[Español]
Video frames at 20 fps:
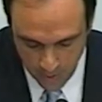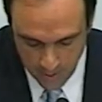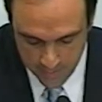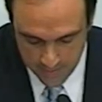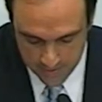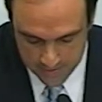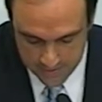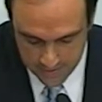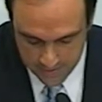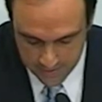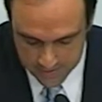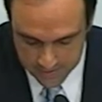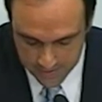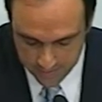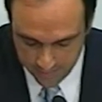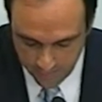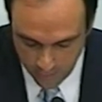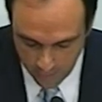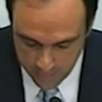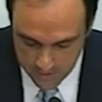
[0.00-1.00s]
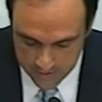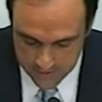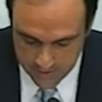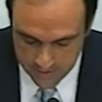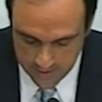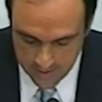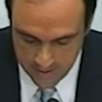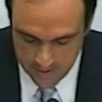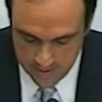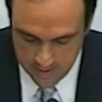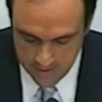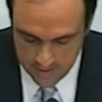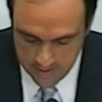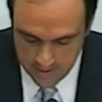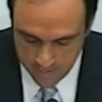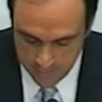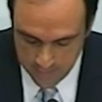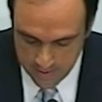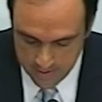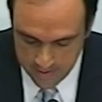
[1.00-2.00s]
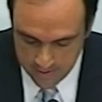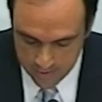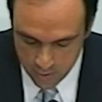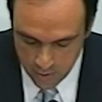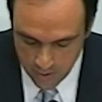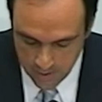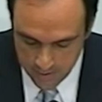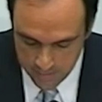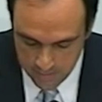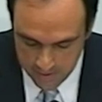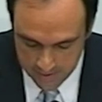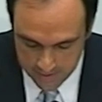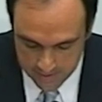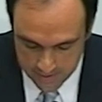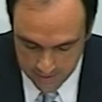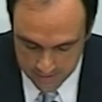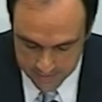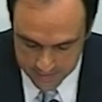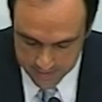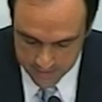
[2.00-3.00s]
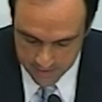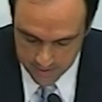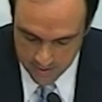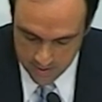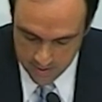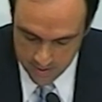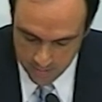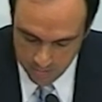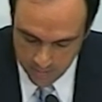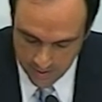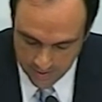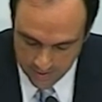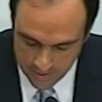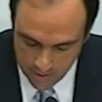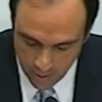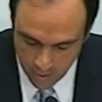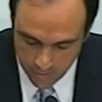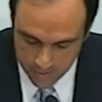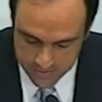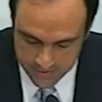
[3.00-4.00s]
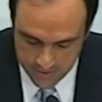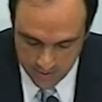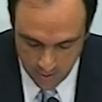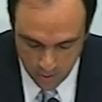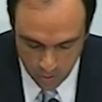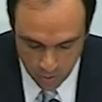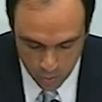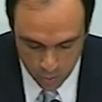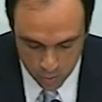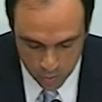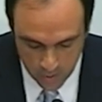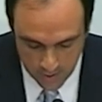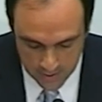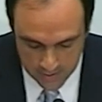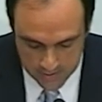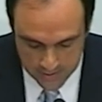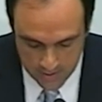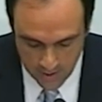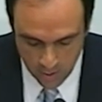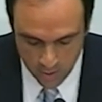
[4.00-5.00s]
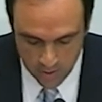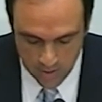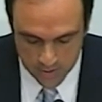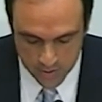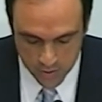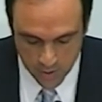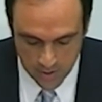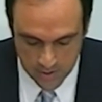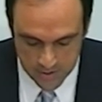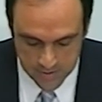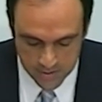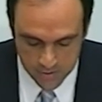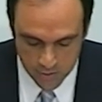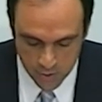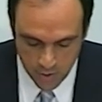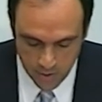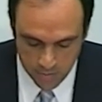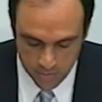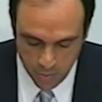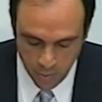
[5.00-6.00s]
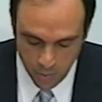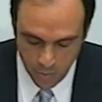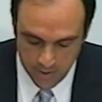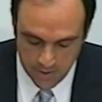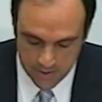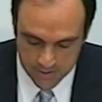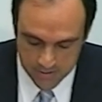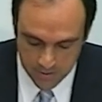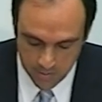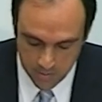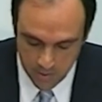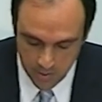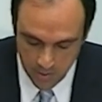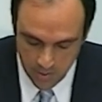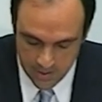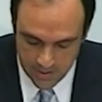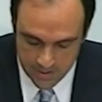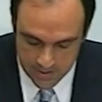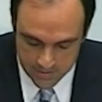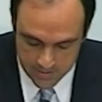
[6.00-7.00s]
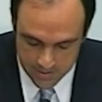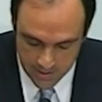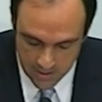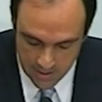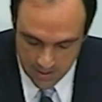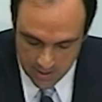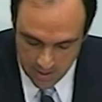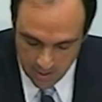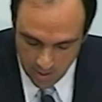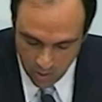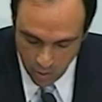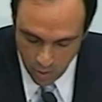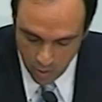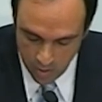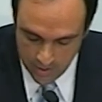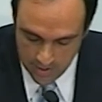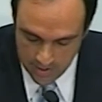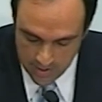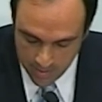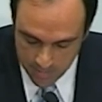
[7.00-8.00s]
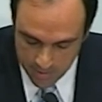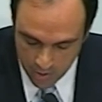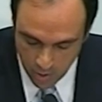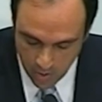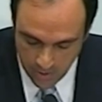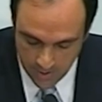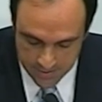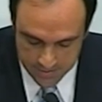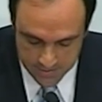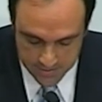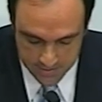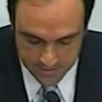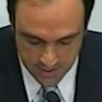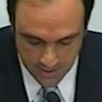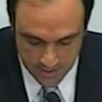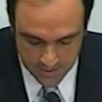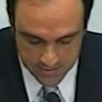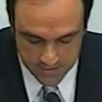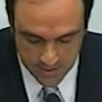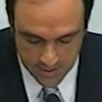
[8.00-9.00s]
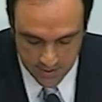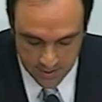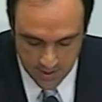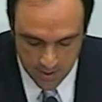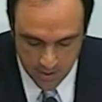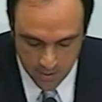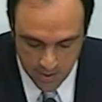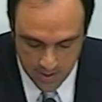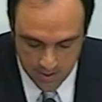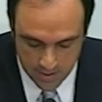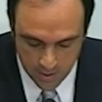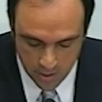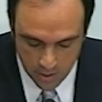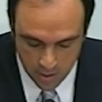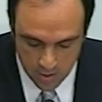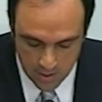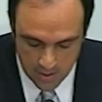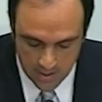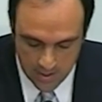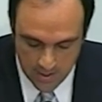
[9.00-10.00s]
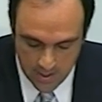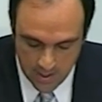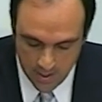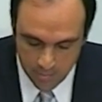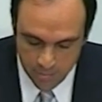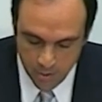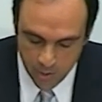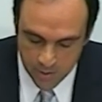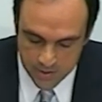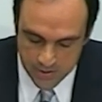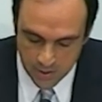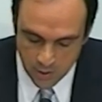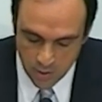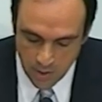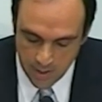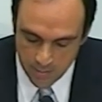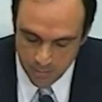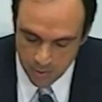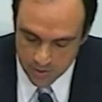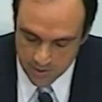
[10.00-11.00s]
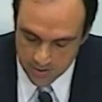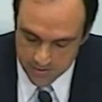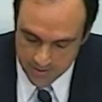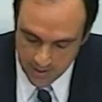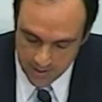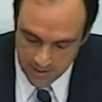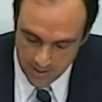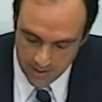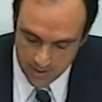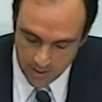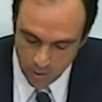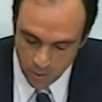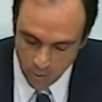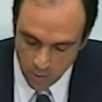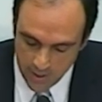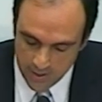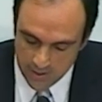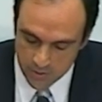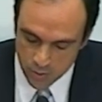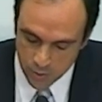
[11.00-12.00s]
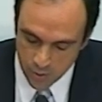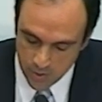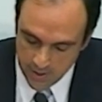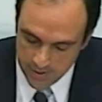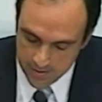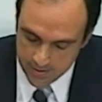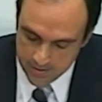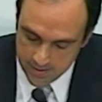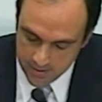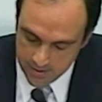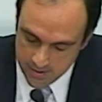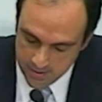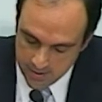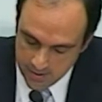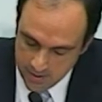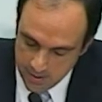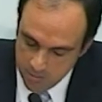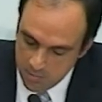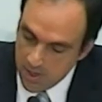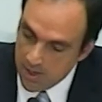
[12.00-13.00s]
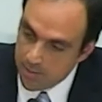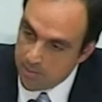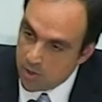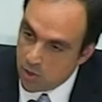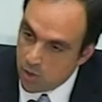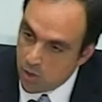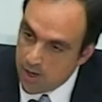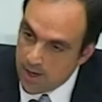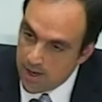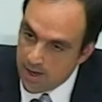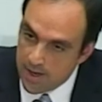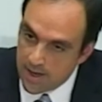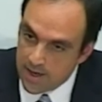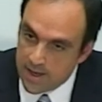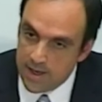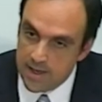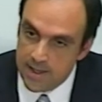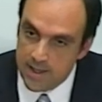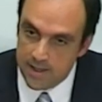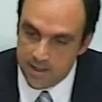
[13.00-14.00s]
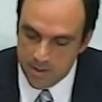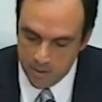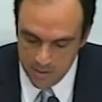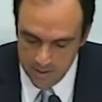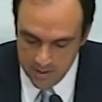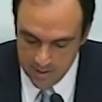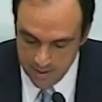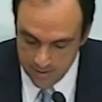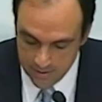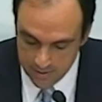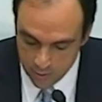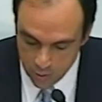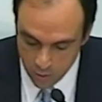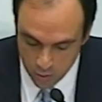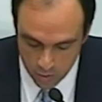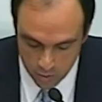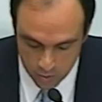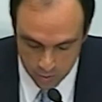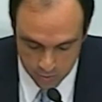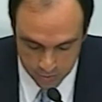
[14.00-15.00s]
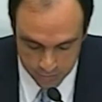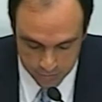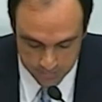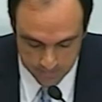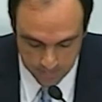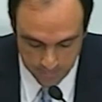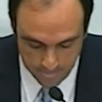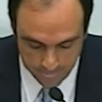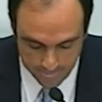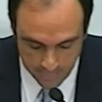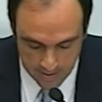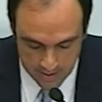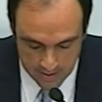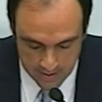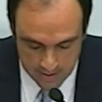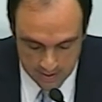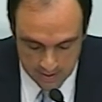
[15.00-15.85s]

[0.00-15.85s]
sus problemáticas en forma integral y aplicando herramientas para que los vecinos, junto al Estado y las organizaciones públicas y privadas, logren las mejoras necesarias en cada barrio, aprovechando las potencialidades del lugar y su gente para mejorar la calidad de vida de todos.